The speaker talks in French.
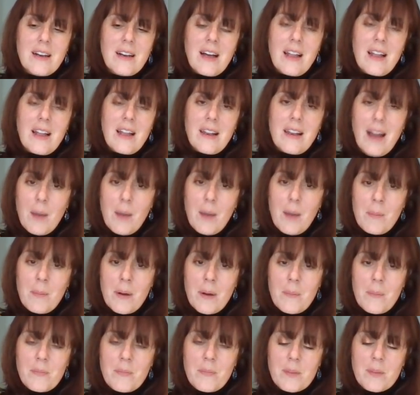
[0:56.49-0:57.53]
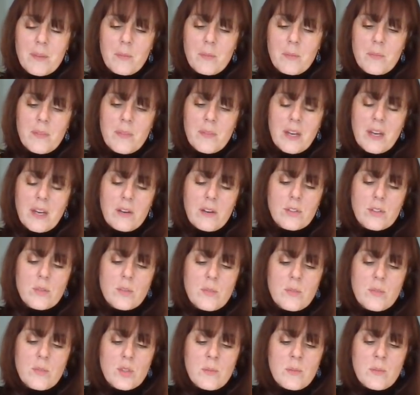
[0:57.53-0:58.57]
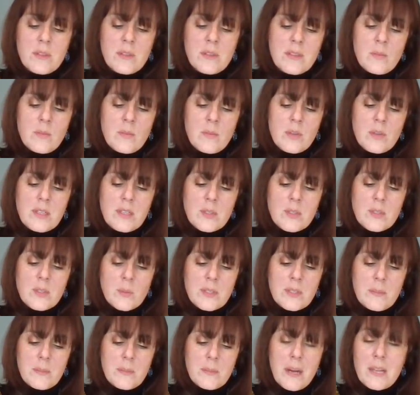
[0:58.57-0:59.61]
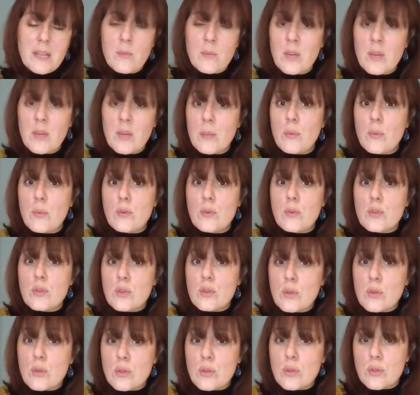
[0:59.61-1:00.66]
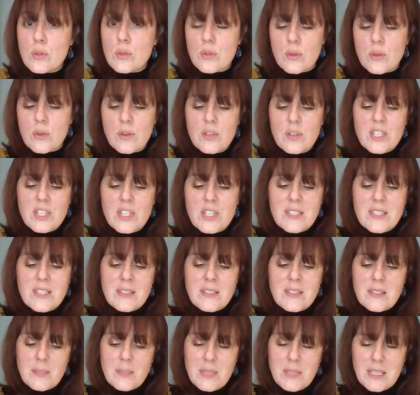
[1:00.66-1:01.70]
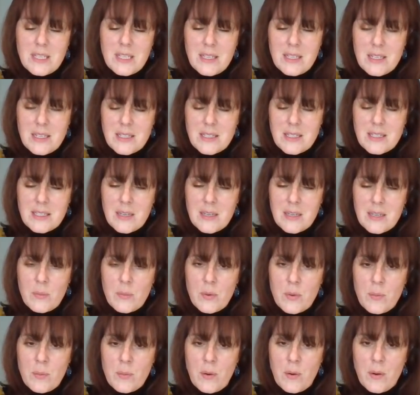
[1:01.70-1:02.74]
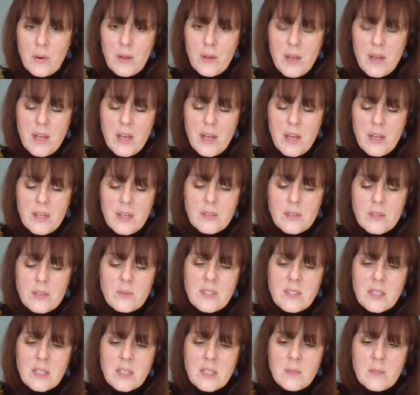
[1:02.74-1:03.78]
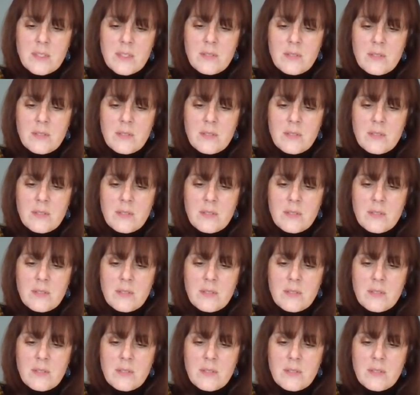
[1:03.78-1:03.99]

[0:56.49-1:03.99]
l'âme, je, mets des mots qui sont peut-être pas les mots les plus justes. J'essaie d'expliquer simplement. Donc c'est comme si